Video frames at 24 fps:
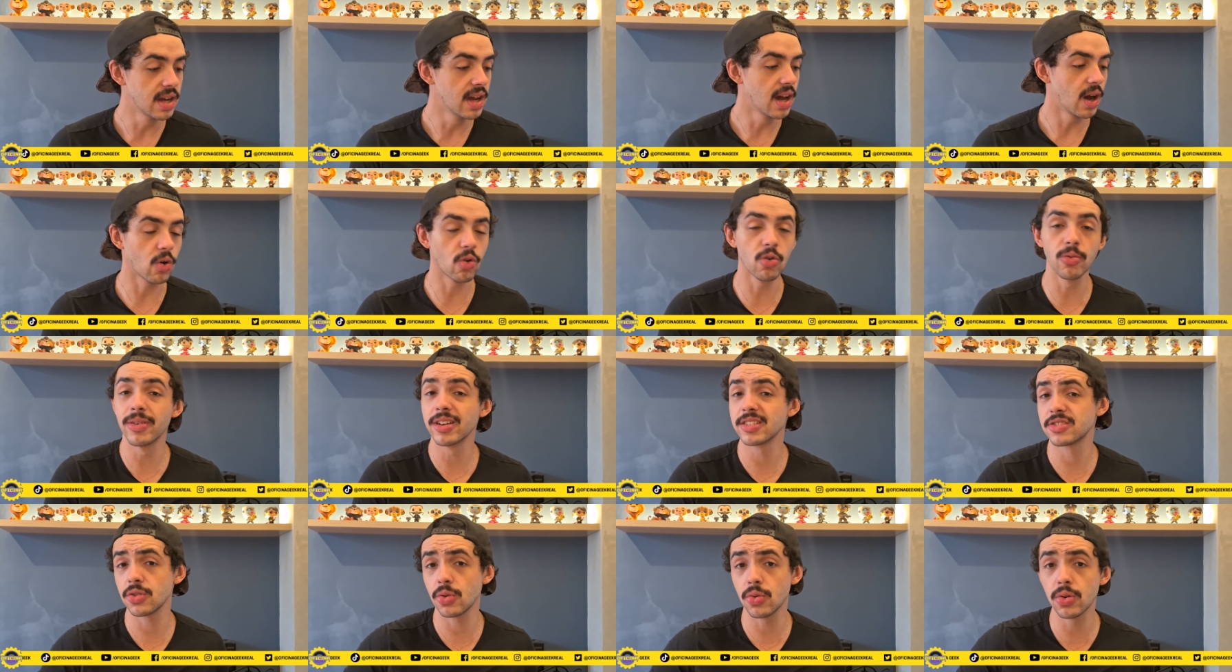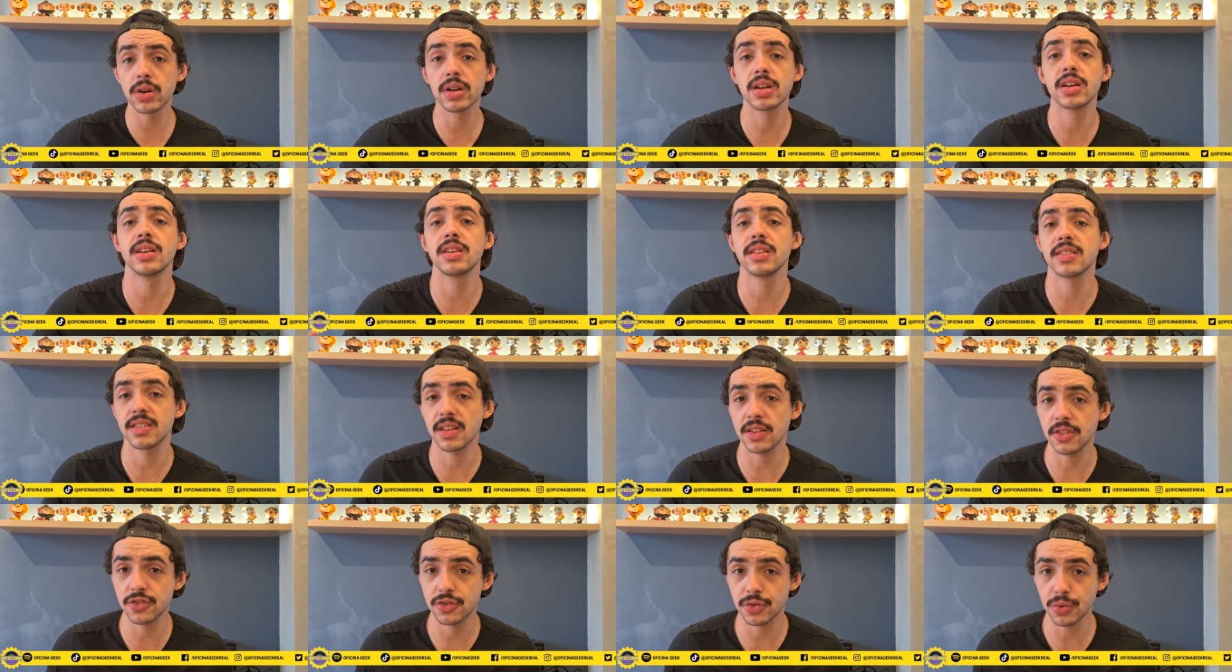algumas
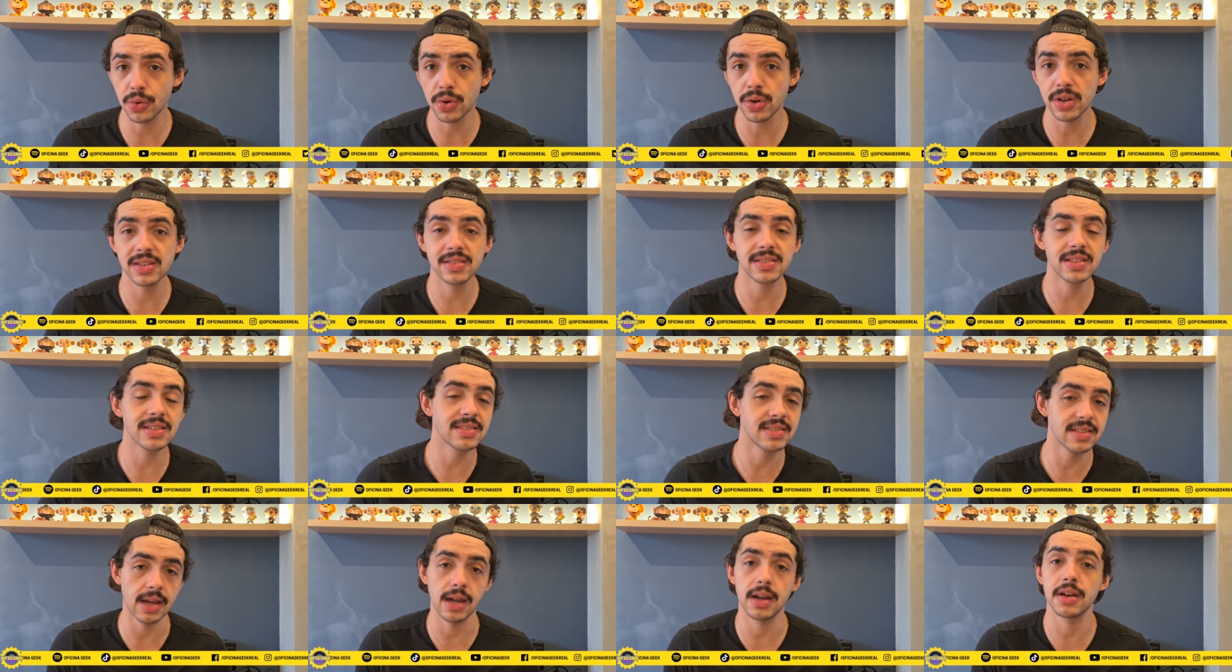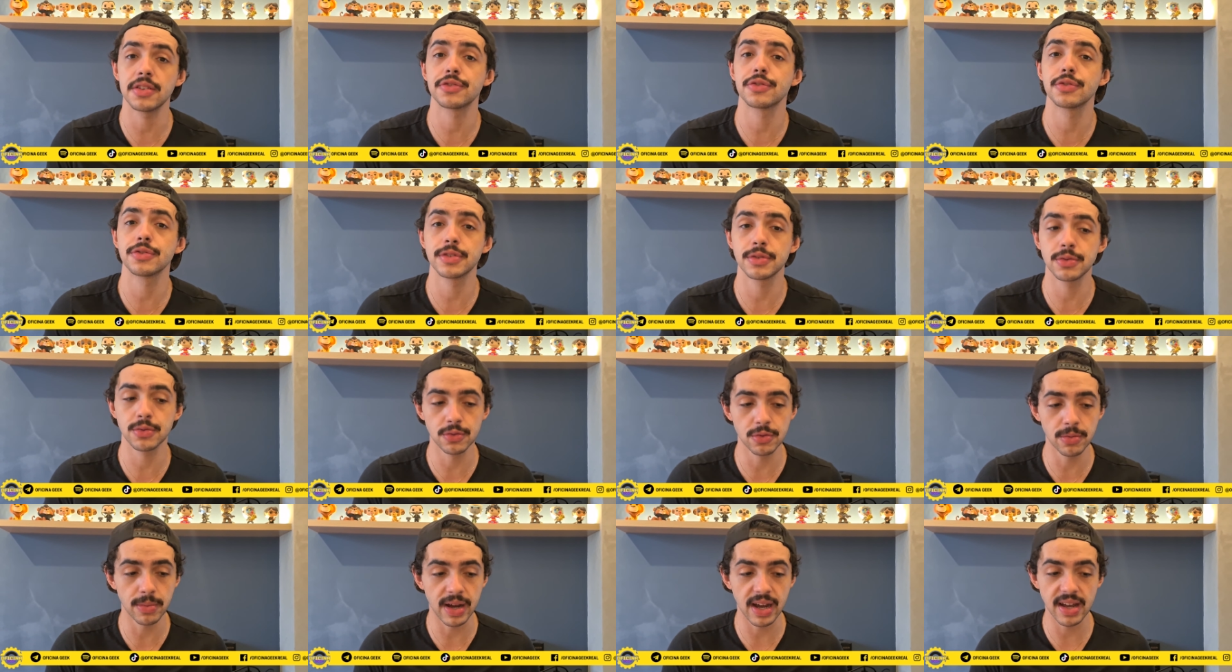organizações, exércitos e
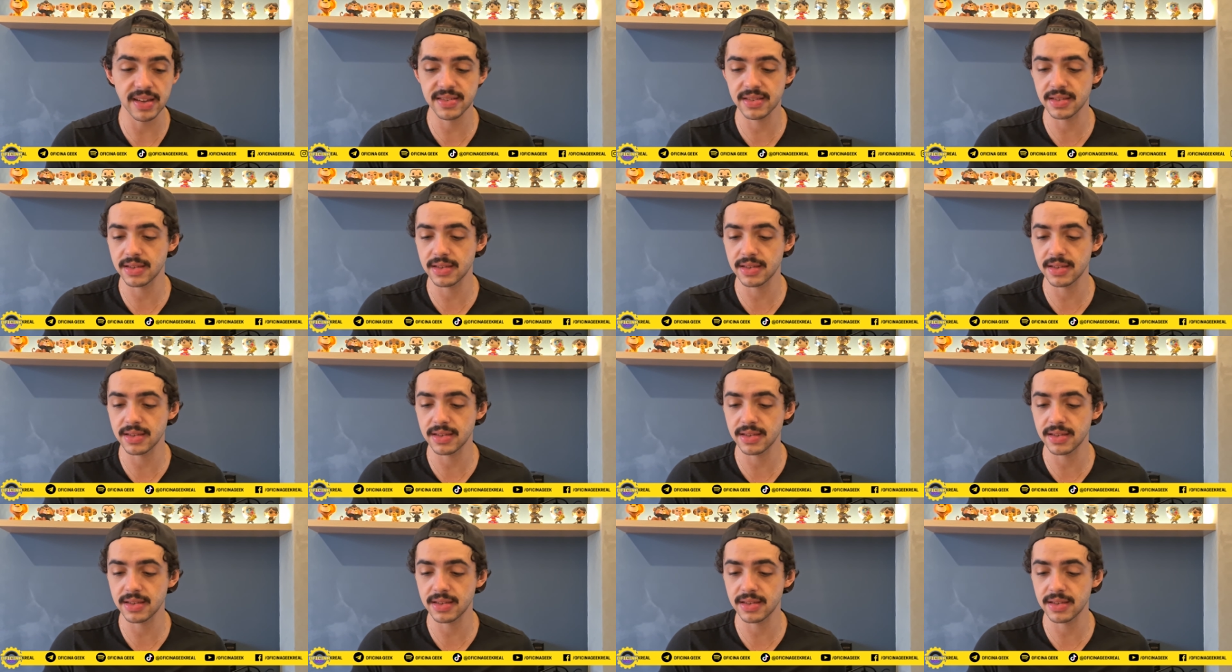tudo mais.